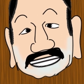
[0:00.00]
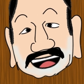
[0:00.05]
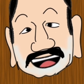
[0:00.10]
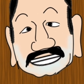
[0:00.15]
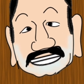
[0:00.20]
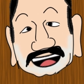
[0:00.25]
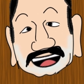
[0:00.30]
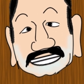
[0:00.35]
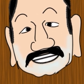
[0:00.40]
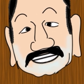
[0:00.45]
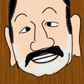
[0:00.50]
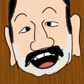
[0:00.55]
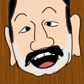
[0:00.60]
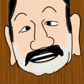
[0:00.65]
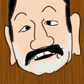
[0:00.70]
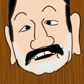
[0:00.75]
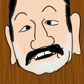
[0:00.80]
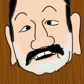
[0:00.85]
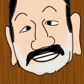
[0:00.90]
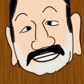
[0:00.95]
私の普段
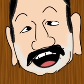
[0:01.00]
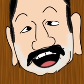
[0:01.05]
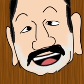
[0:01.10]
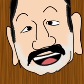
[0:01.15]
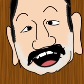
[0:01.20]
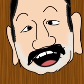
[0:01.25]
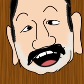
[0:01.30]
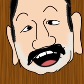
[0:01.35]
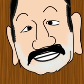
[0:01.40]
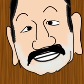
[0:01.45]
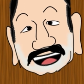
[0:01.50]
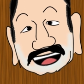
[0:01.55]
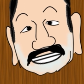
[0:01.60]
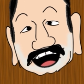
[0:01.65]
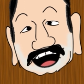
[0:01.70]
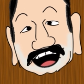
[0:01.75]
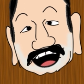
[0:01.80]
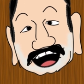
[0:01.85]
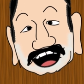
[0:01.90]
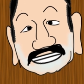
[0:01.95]
やっている妊活
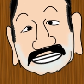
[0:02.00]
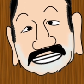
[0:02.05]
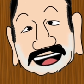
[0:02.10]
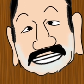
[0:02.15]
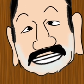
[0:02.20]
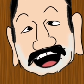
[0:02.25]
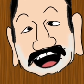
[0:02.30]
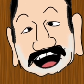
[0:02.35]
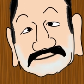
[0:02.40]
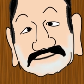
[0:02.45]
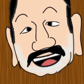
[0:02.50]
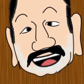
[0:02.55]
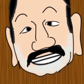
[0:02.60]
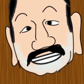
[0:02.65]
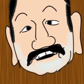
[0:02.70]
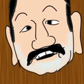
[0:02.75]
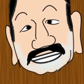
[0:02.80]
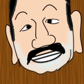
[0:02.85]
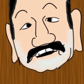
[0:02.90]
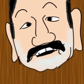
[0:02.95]
に対する啓蒙
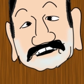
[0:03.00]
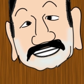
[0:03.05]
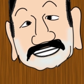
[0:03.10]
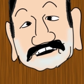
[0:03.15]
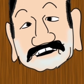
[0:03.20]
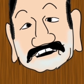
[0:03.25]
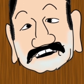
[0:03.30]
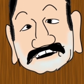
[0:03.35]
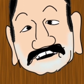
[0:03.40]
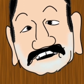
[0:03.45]
活動と、